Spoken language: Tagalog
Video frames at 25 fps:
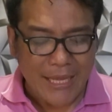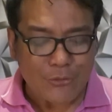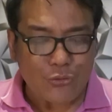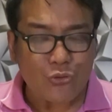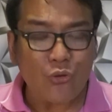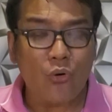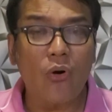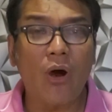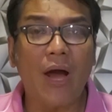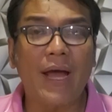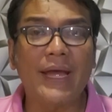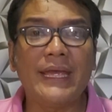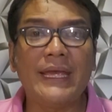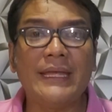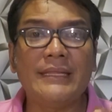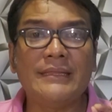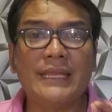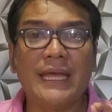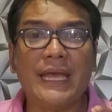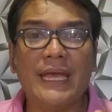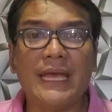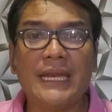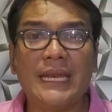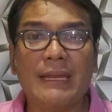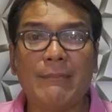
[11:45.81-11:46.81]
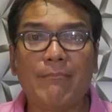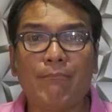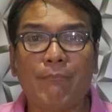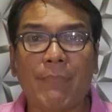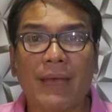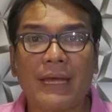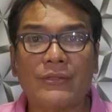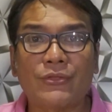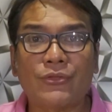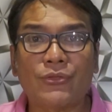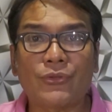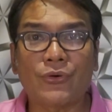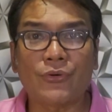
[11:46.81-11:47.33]
Ito ay hindi
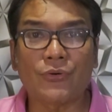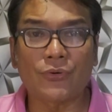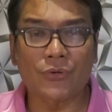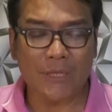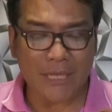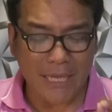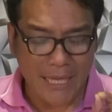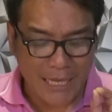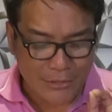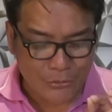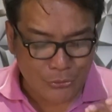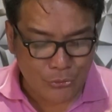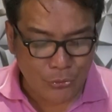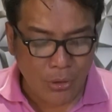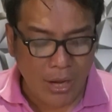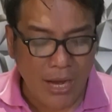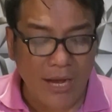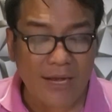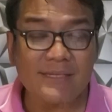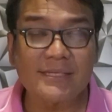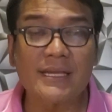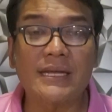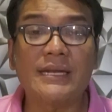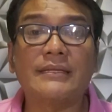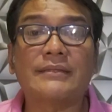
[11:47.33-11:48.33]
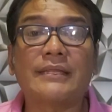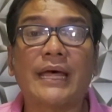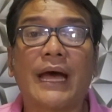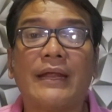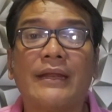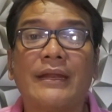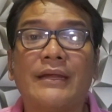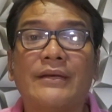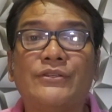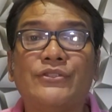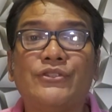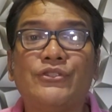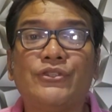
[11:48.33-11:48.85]
inimbento. Ito ang
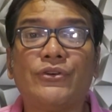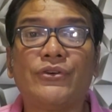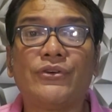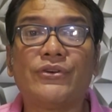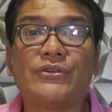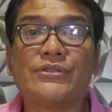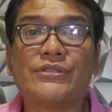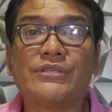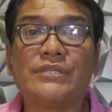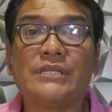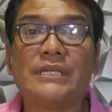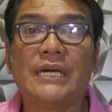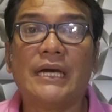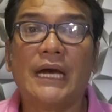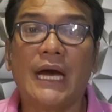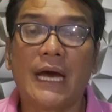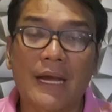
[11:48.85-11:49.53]
salita ng Diyos.